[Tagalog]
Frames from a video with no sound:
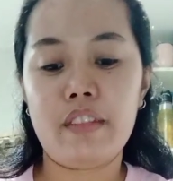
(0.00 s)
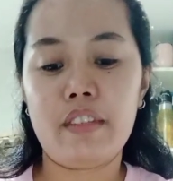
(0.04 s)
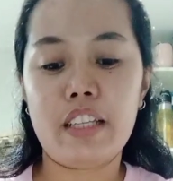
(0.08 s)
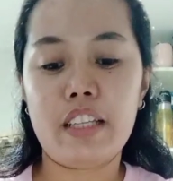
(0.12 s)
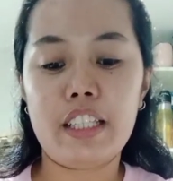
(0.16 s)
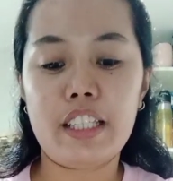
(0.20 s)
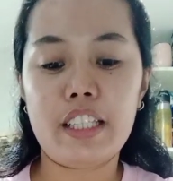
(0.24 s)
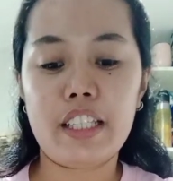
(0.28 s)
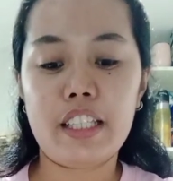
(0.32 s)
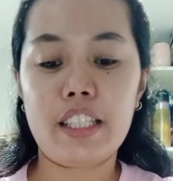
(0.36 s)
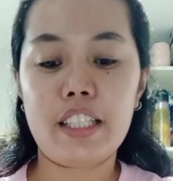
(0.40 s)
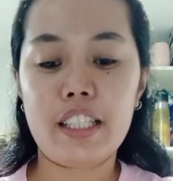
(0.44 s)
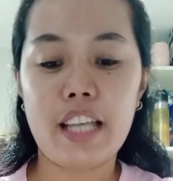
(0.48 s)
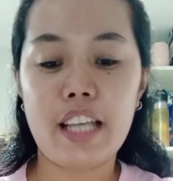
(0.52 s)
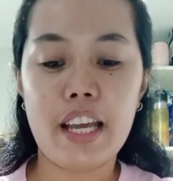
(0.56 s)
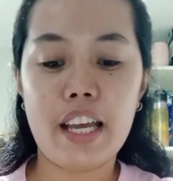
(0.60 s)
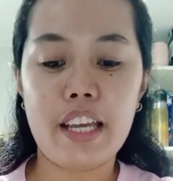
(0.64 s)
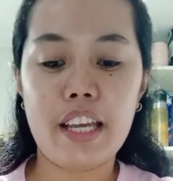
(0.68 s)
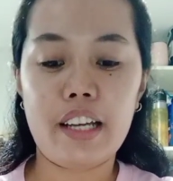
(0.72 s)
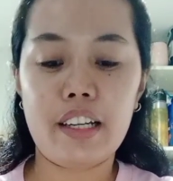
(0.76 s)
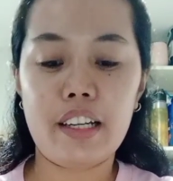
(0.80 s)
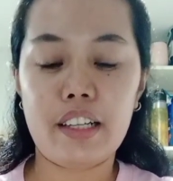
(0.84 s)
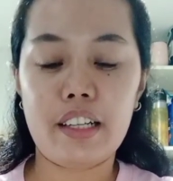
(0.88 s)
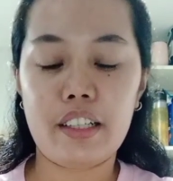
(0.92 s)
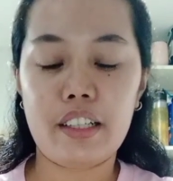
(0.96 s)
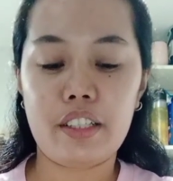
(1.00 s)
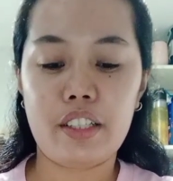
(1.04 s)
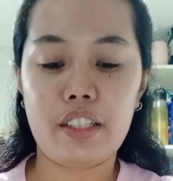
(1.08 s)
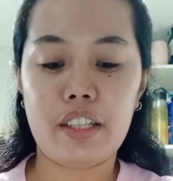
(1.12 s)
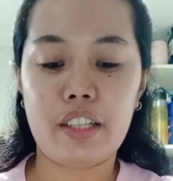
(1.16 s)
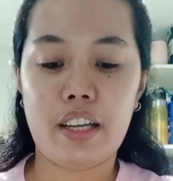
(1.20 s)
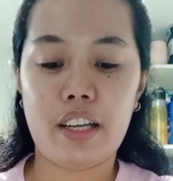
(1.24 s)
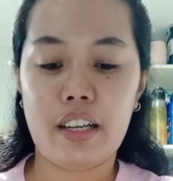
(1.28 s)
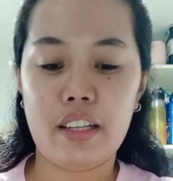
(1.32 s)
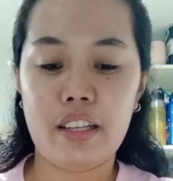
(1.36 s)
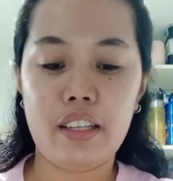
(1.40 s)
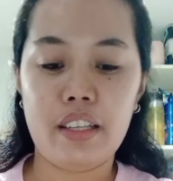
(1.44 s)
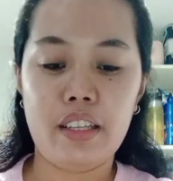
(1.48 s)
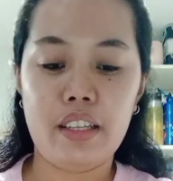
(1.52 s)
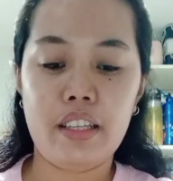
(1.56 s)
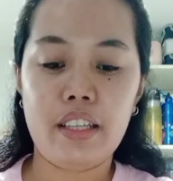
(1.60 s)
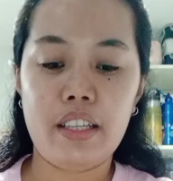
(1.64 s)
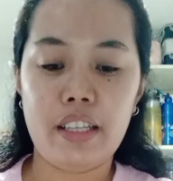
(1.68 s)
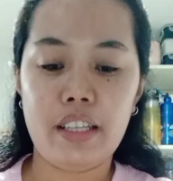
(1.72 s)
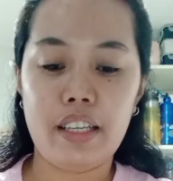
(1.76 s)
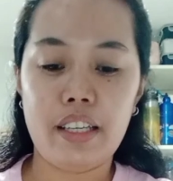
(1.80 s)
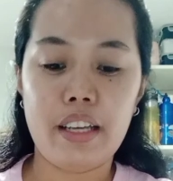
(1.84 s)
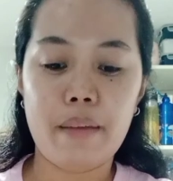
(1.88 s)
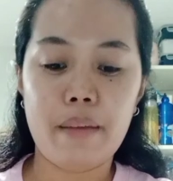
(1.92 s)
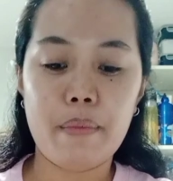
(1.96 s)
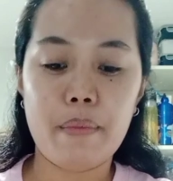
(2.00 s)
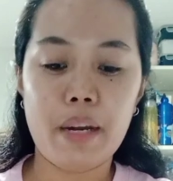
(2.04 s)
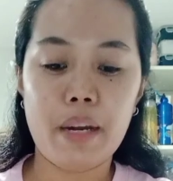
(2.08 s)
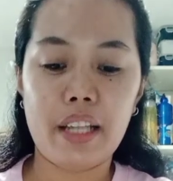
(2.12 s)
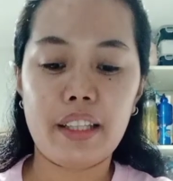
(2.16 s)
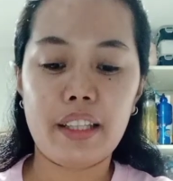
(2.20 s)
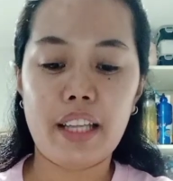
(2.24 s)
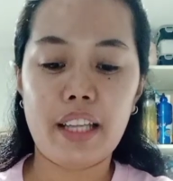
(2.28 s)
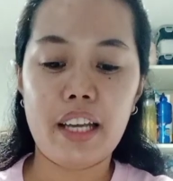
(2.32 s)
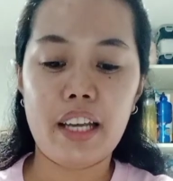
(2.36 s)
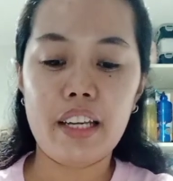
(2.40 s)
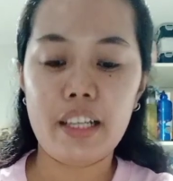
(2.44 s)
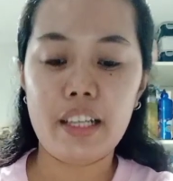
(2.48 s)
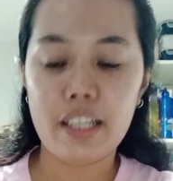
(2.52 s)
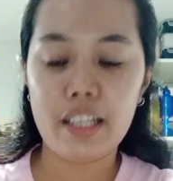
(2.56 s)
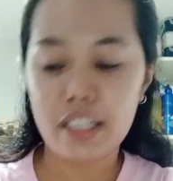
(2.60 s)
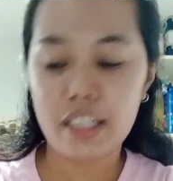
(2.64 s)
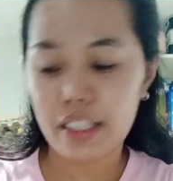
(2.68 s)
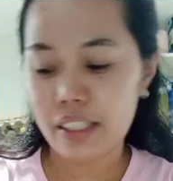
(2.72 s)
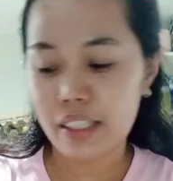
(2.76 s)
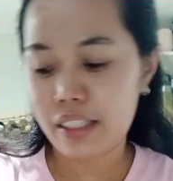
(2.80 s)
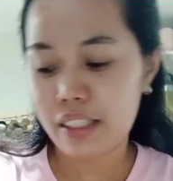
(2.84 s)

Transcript: Nasasayang lang siya. Yan, bala tayo na.